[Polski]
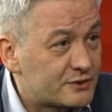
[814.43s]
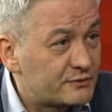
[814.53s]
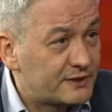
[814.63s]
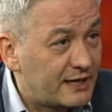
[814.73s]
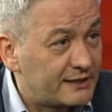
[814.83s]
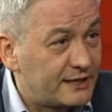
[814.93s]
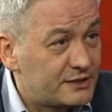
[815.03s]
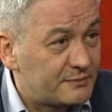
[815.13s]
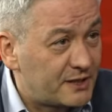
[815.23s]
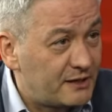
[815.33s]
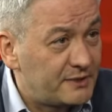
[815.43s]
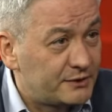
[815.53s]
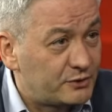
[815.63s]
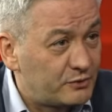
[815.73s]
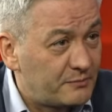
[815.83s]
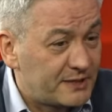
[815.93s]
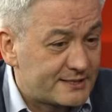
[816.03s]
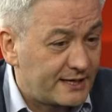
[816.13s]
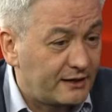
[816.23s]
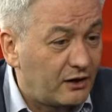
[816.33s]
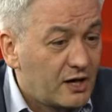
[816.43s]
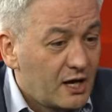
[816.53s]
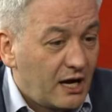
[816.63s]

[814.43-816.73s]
znów na agendzie Parlamentu Europejskiego,